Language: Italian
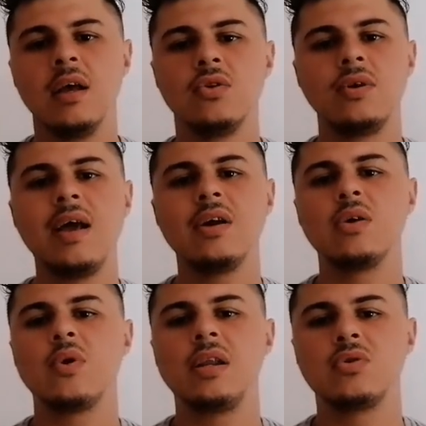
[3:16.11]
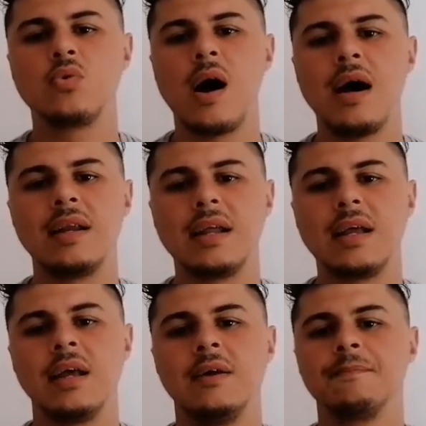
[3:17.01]
Non è una di quelle
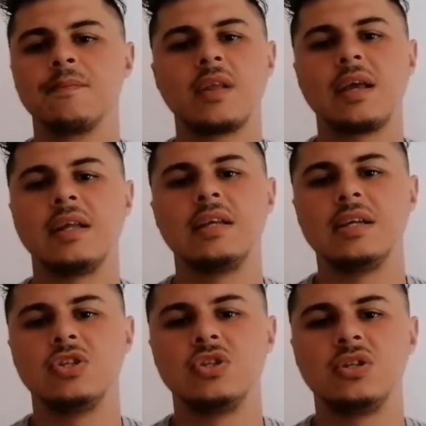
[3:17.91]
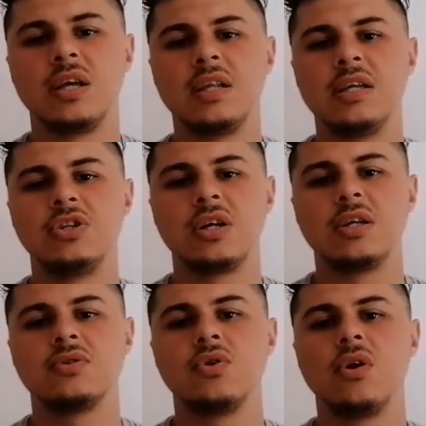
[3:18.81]
squadre che dice, che, dice, che
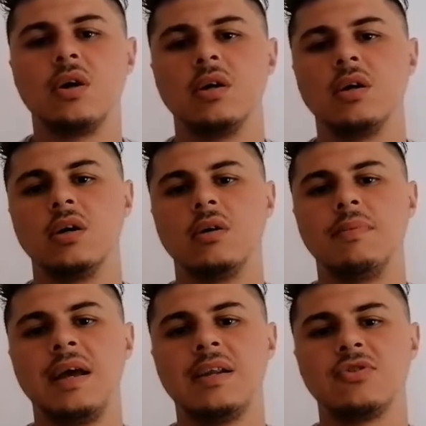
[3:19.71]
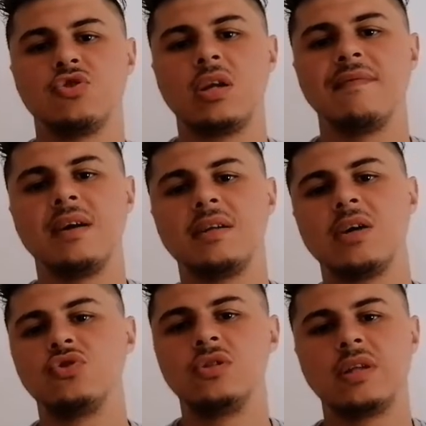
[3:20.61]
ne so, eh, bene, sono in
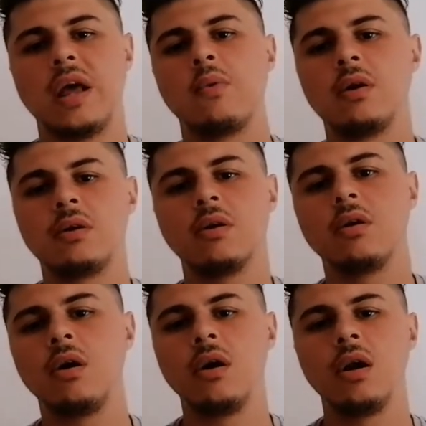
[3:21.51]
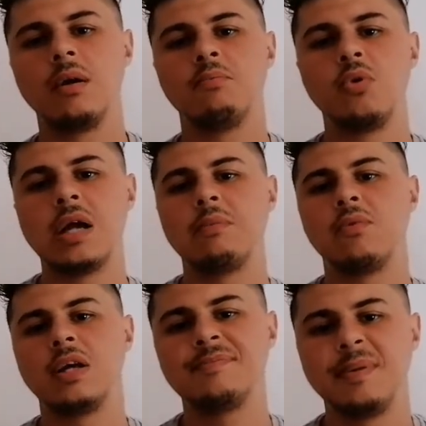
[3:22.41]
vantaggio di 3-4 gol, molliamo
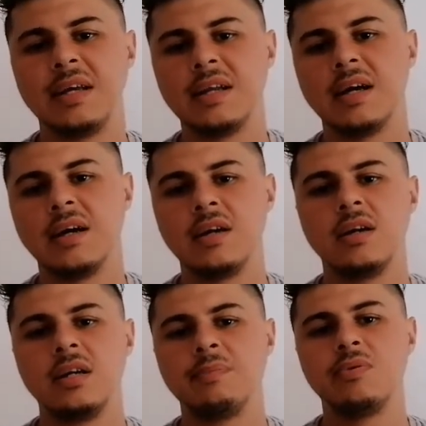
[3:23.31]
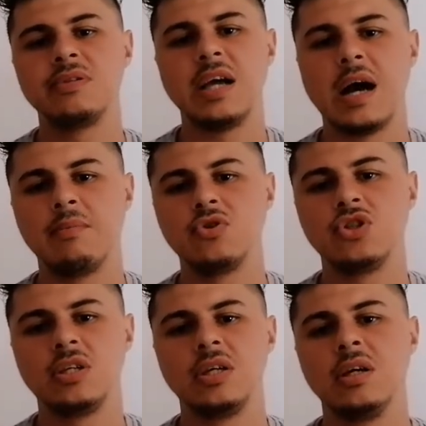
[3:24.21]
la spina,
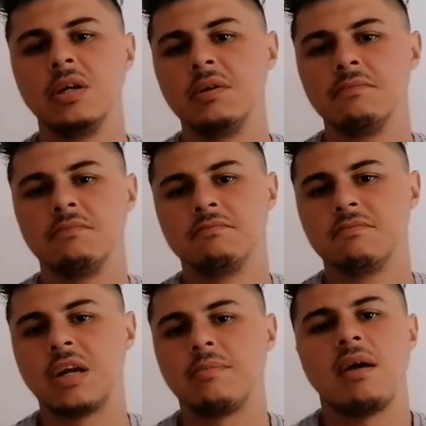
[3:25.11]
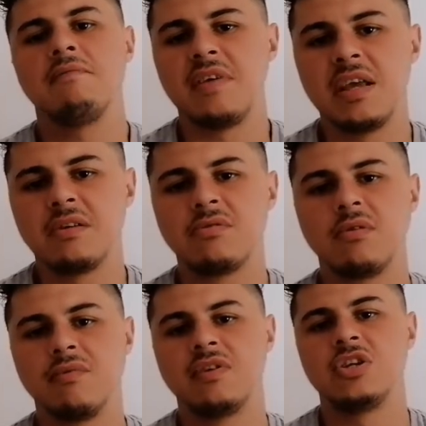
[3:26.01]
riposiamoci, tanto abbiamo
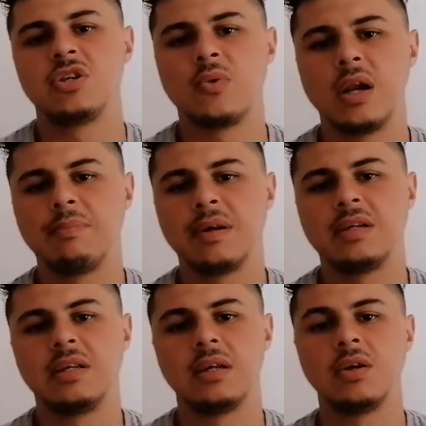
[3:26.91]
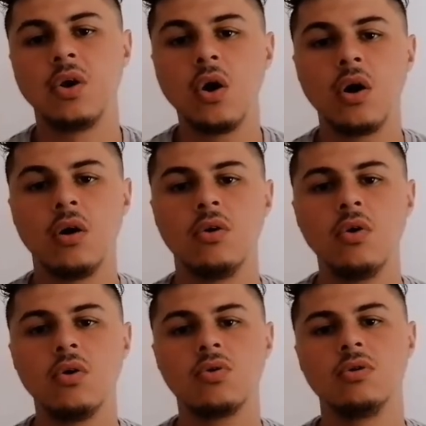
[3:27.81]
vinto, finisce qua la partita. No,
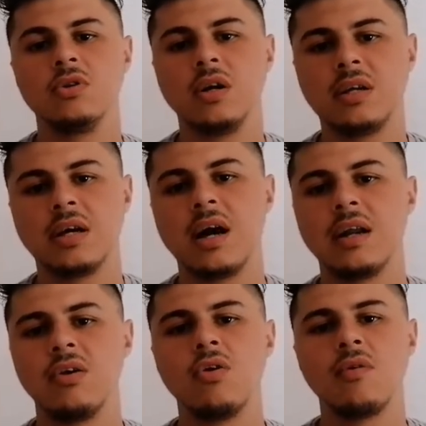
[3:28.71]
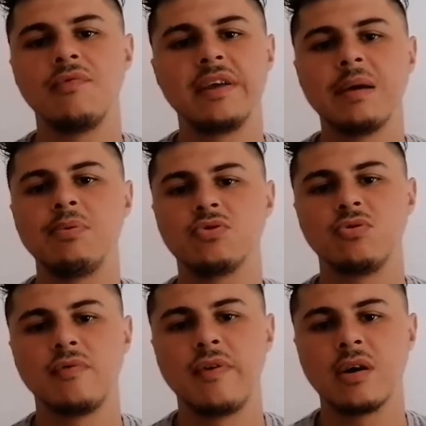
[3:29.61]
loro continuano ad attaccare, loro finché
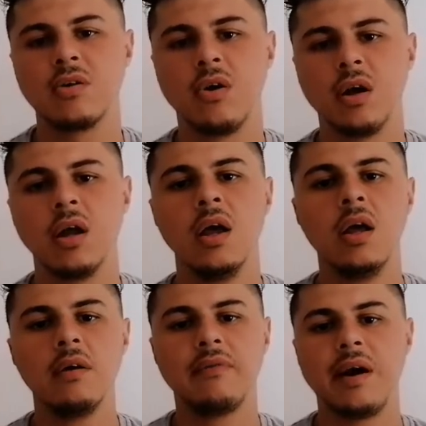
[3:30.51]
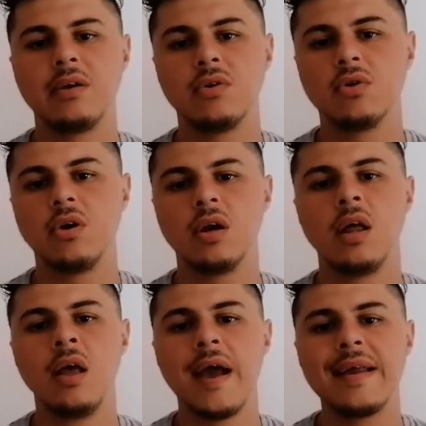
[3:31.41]
possono far gol, fanno gol
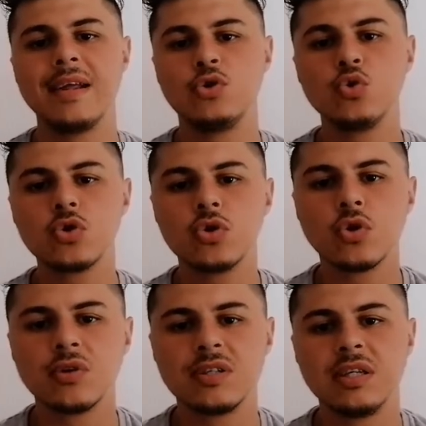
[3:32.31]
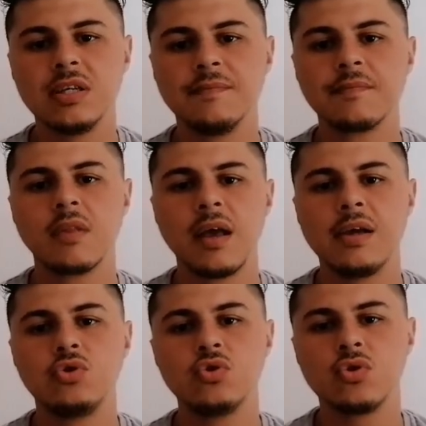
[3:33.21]
ed è giusto così,
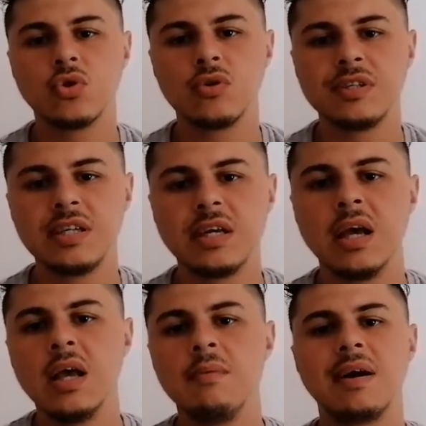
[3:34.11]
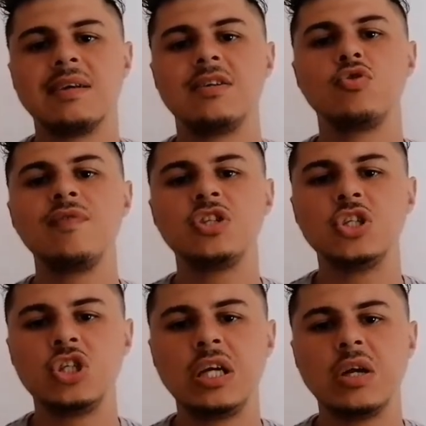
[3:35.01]
è giusto così, perché se tu vinci
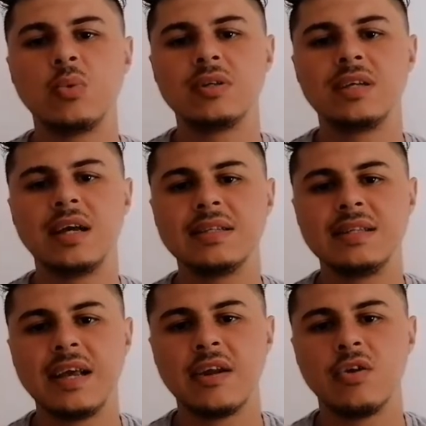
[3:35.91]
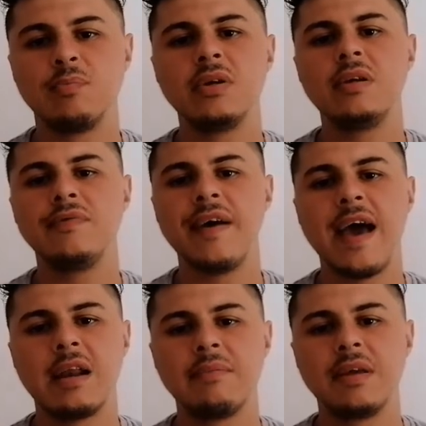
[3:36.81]
5, 6 a 0 e poi ti
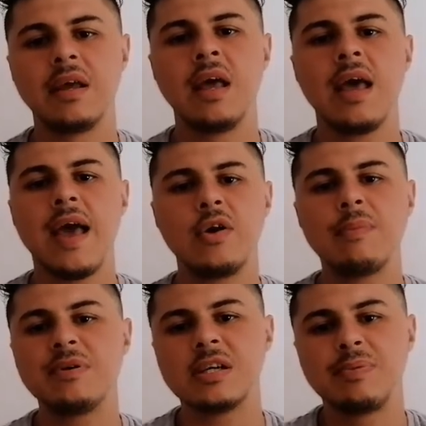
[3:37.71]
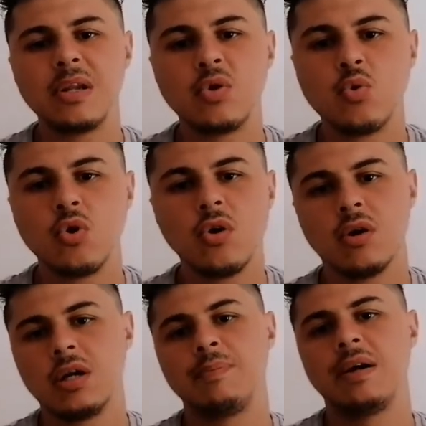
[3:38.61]
fermi, è una presa per il
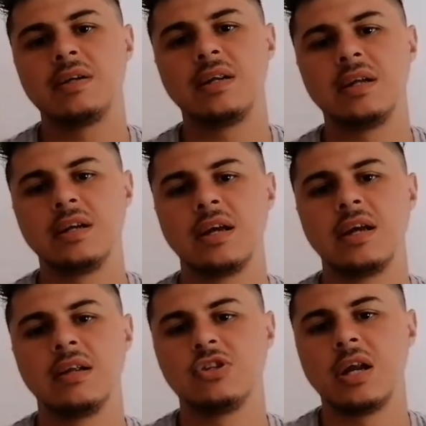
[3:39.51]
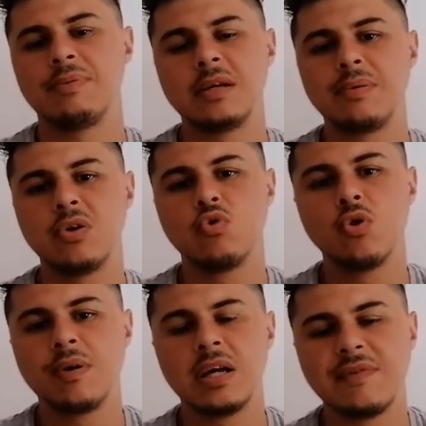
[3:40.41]
culo da parte, eh, cioè una presa per il culo
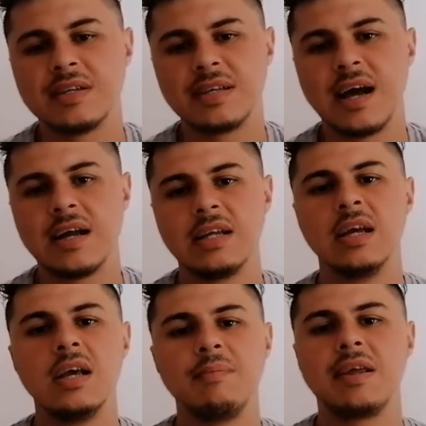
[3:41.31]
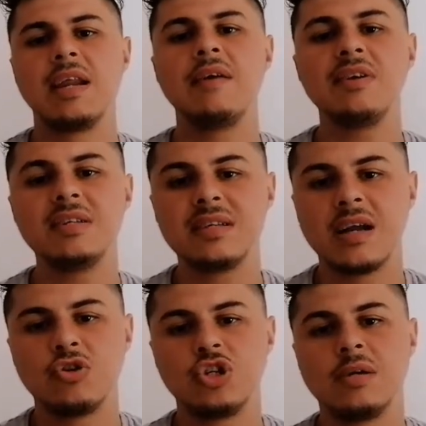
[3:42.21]
per gli avversari, perché
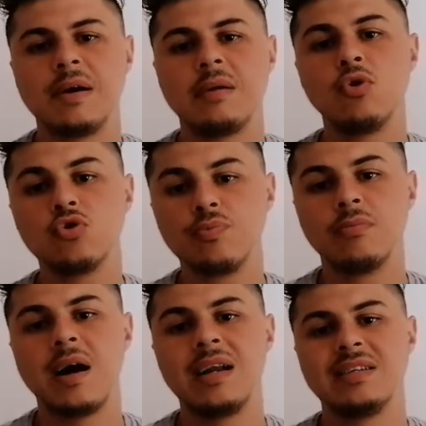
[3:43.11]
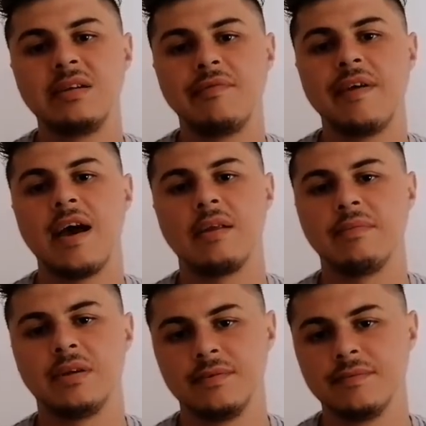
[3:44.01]
l'avversario ci rimane molto più male se ti
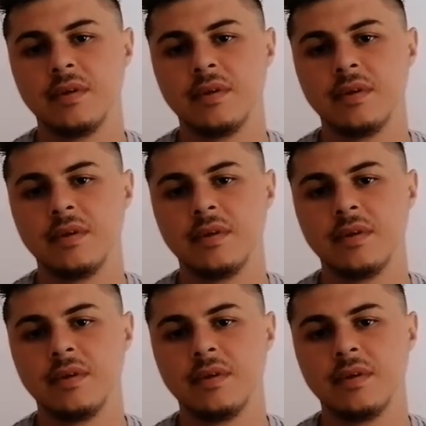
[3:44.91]
fermi.